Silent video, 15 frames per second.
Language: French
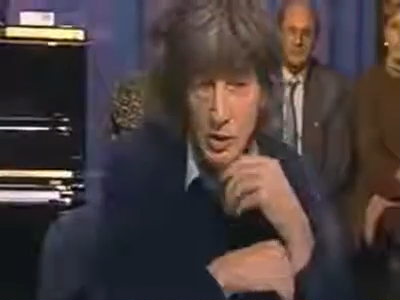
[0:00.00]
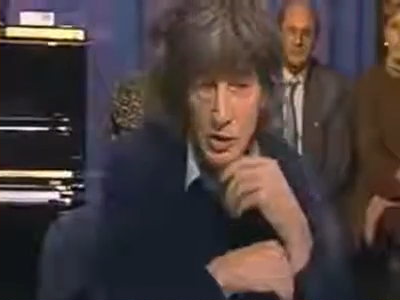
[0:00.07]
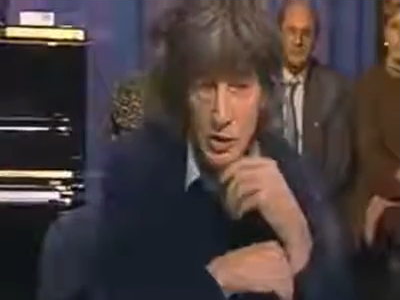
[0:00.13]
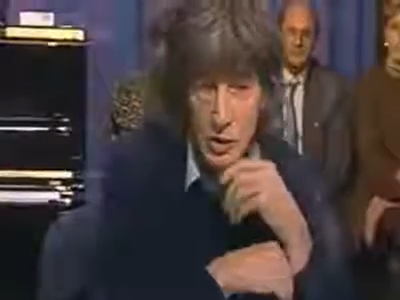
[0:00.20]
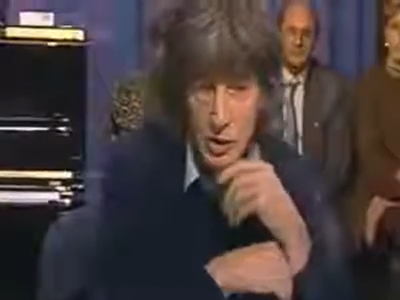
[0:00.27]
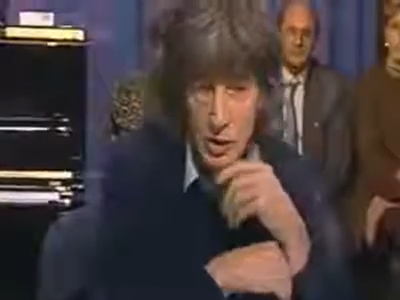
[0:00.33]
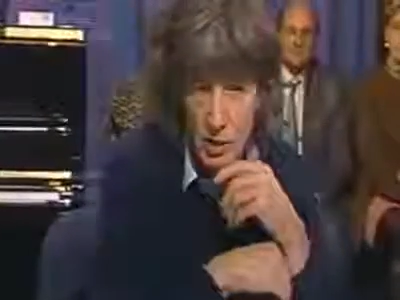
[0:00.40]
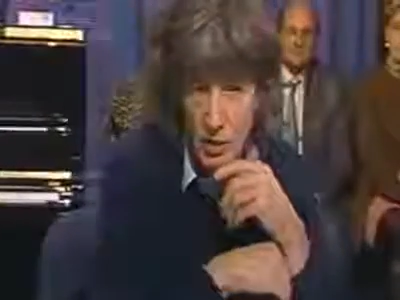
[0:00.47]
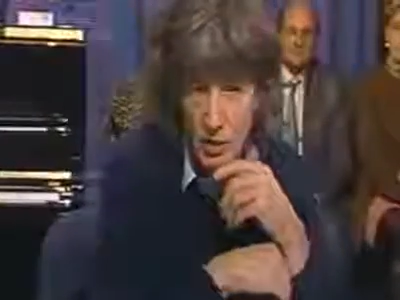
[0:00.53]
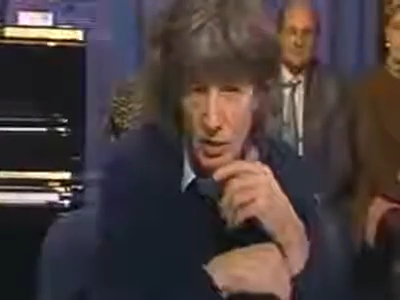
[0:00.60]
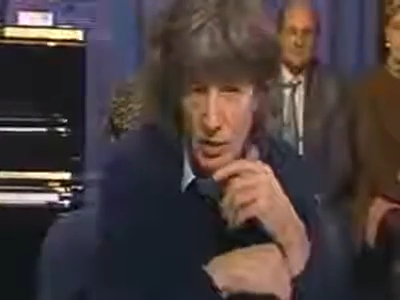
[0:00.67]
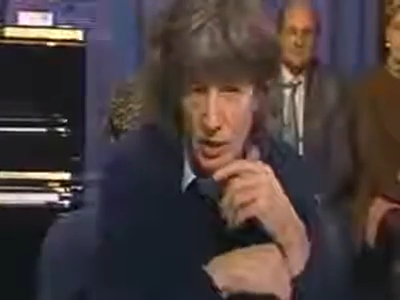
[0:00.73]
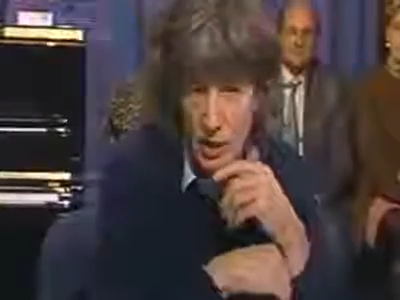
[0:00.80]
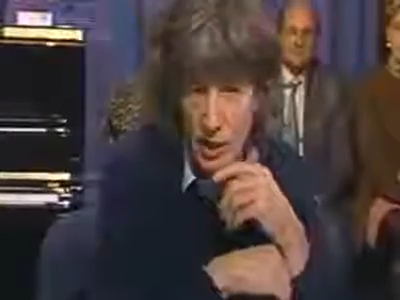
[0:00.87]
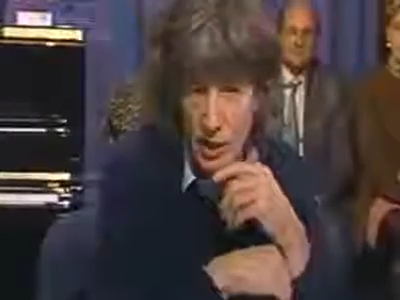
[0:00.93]
suis, un, gosse
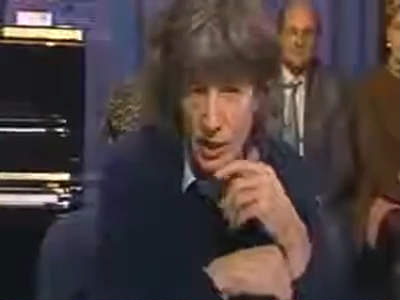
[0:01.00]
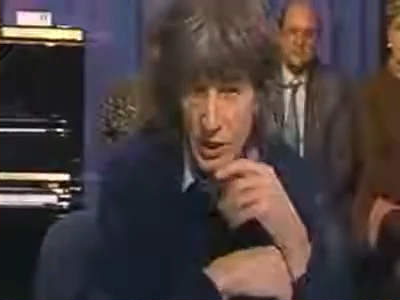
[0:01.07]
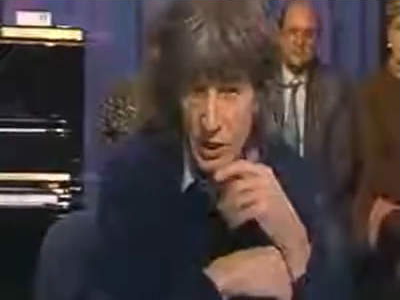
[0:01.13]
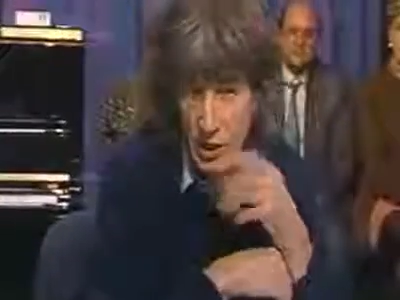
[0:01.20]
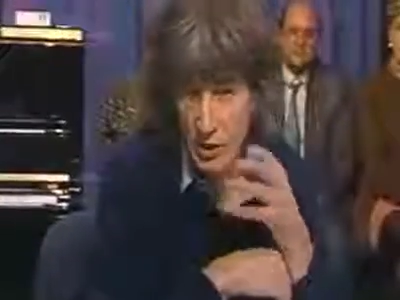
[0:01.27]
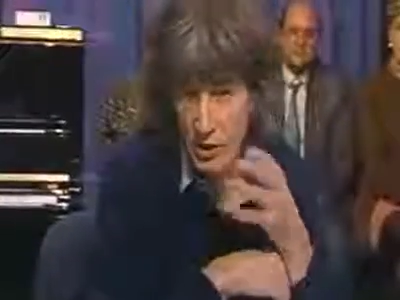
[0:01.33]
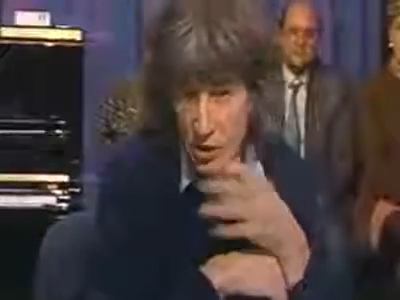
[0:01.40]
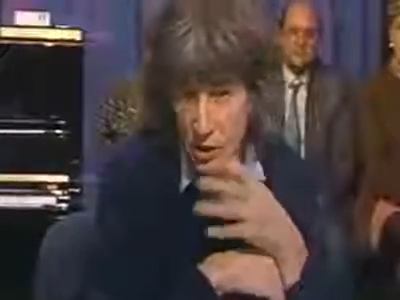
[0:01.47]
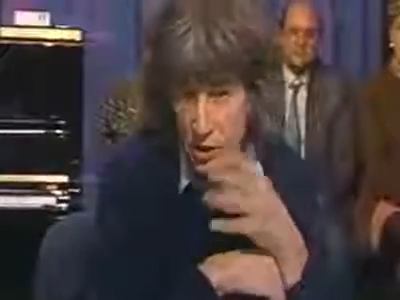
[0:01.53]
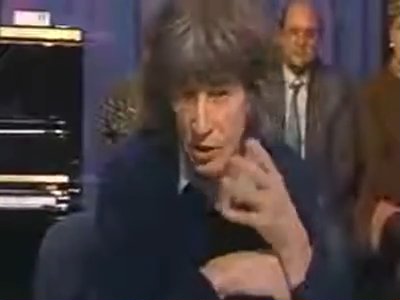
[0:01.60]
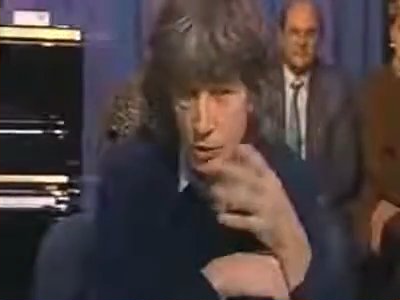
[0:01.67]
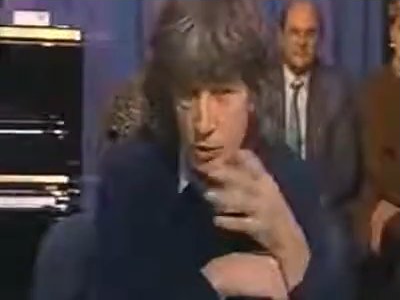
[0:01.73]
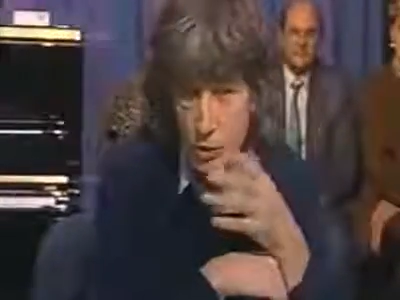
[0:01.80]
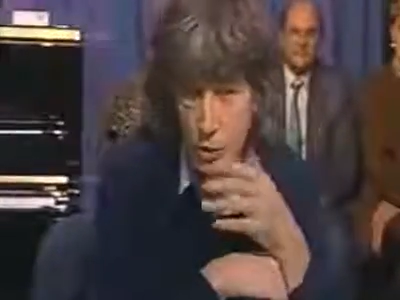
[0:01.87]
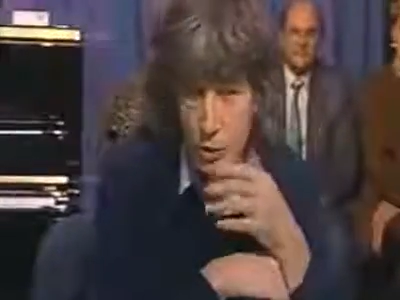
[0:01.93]
de la laïque, hein,
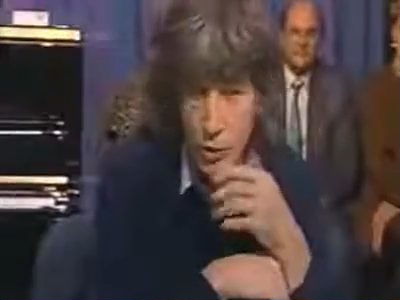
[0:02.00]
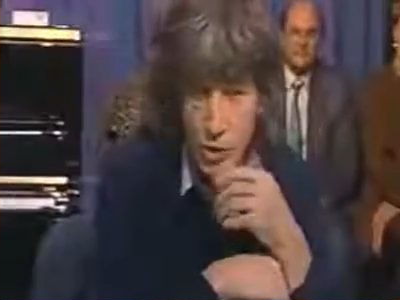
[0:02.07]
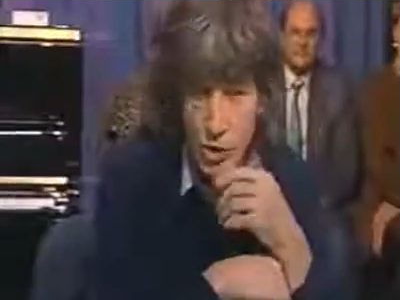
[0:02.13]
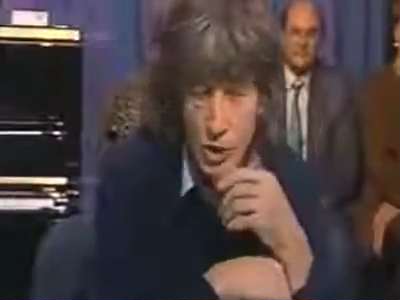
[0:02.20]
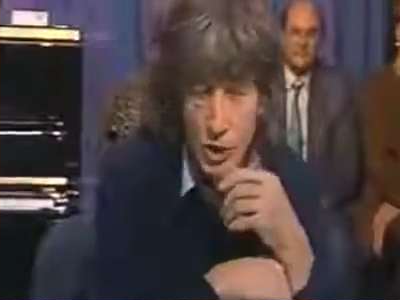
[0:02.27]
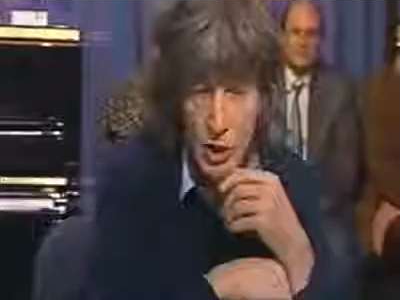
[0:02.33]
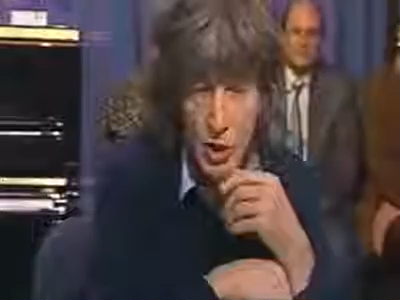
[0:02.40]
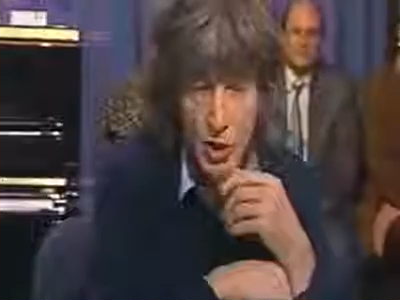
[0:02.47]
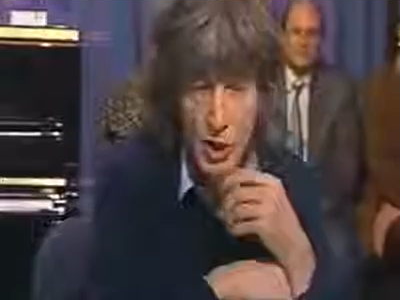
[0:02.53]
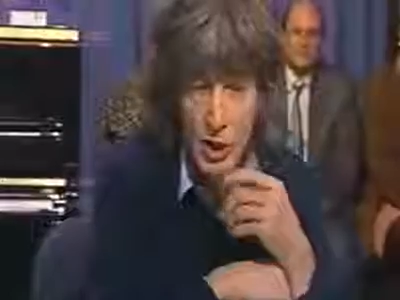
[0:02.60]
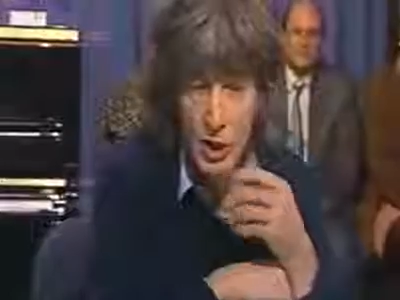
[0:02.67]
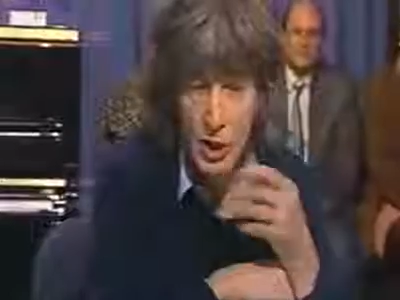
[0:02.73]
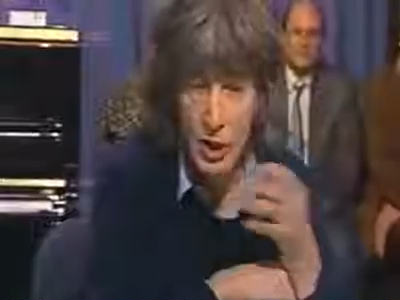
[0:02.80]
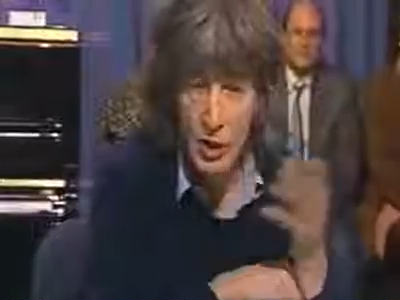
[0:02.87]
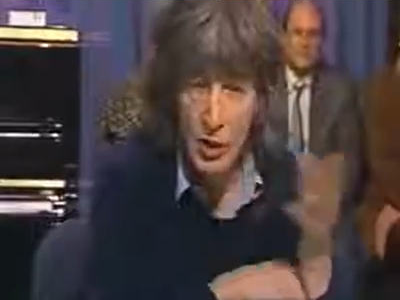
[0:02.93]
j'étais un cul rouge,
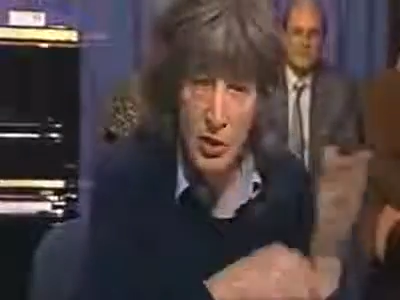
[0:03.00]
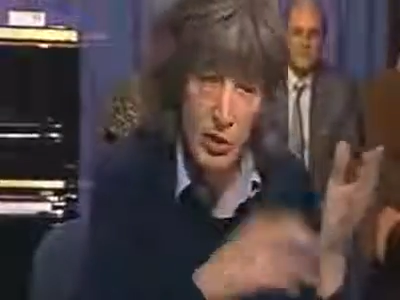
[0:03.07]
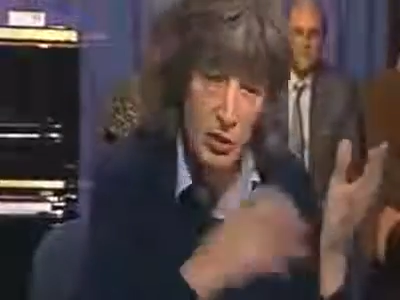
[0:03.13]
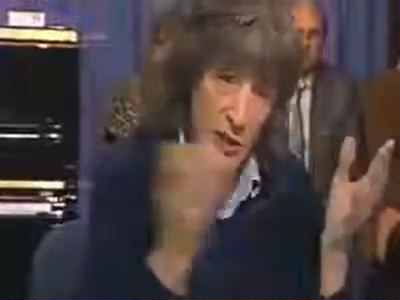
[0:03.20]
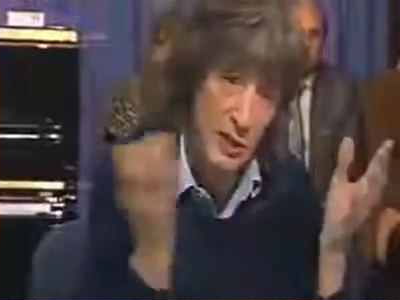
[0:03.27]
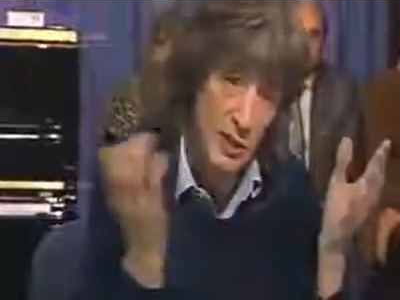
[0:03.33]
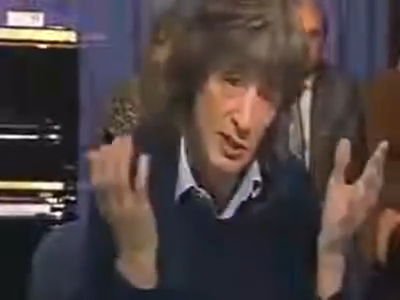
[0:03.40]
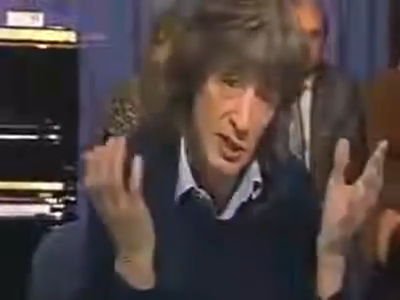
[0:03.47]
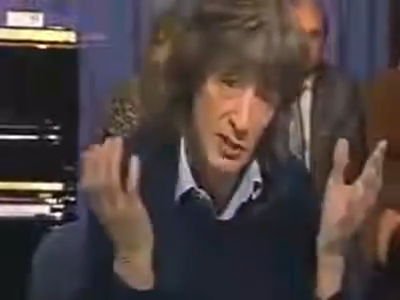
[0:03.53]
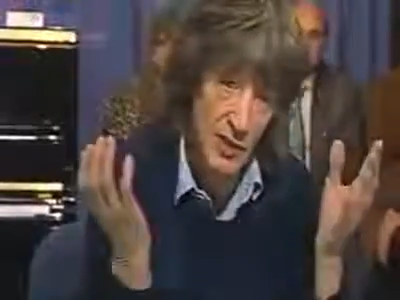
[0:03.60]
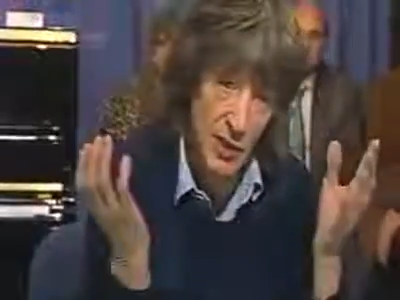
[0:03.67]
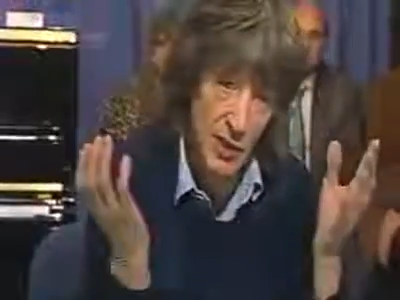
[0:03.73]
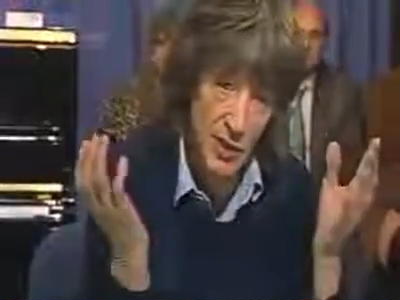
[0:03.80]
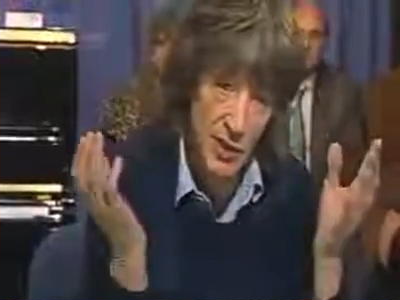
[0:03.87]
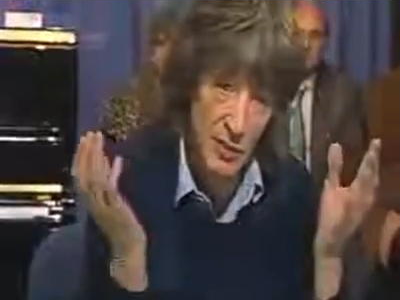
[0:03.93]
euh, qui
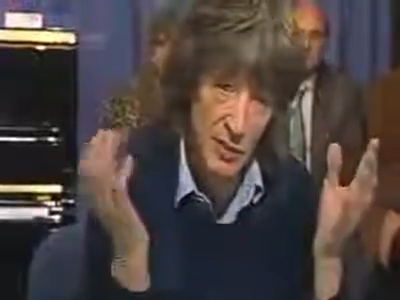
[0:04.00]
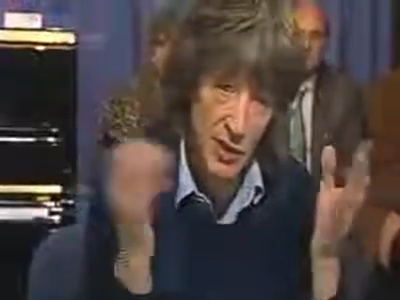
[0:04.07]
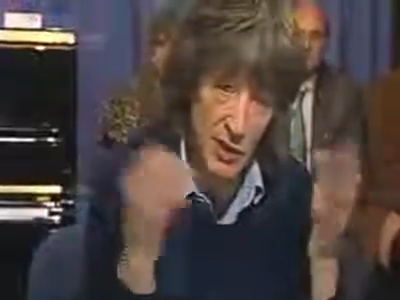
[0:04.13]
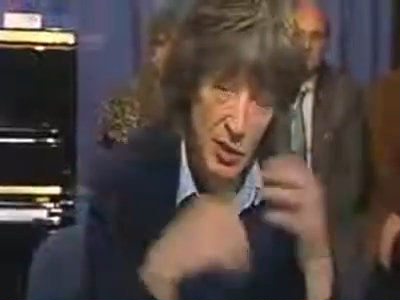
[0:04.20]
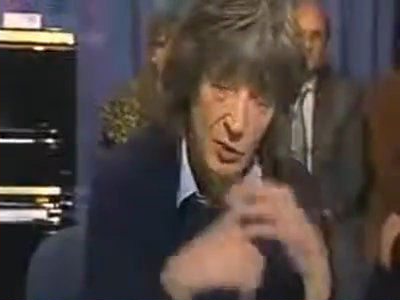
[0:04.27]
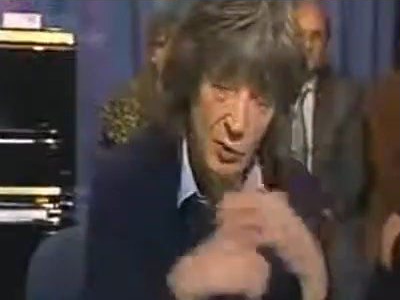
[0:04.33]
servait quand même d'un